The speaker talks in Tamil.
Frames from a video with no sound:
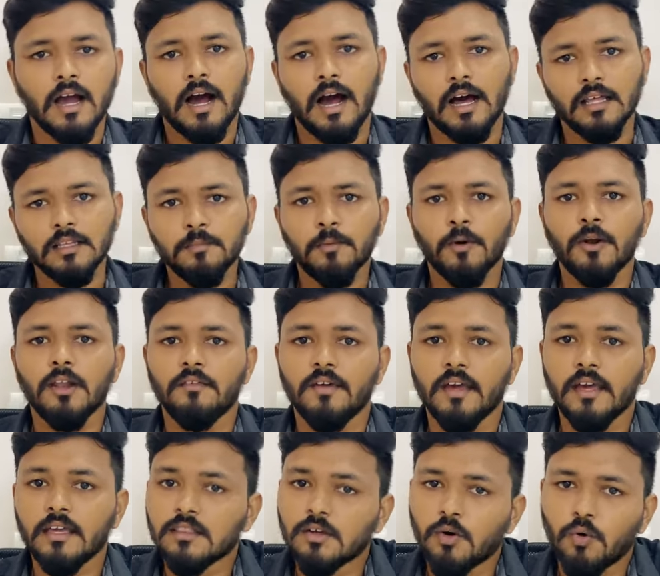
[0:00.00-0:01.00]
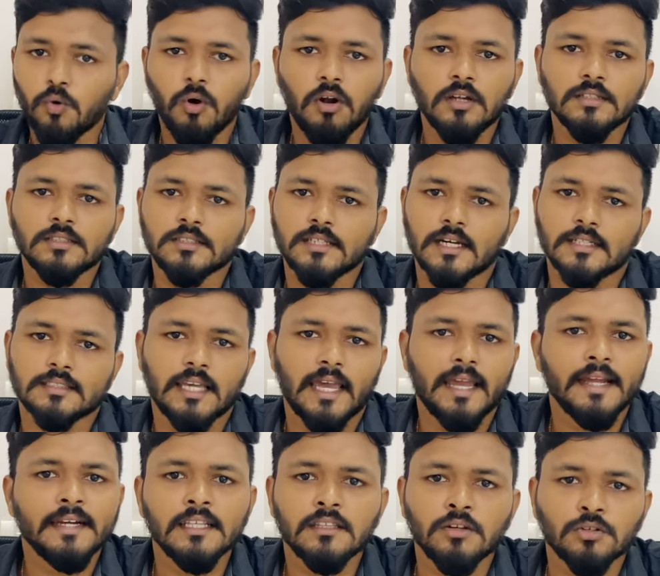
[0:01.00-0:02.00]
அது போலவே இந்த ஓல்ட் ஸ்டாக்ஸ் எயிட்டி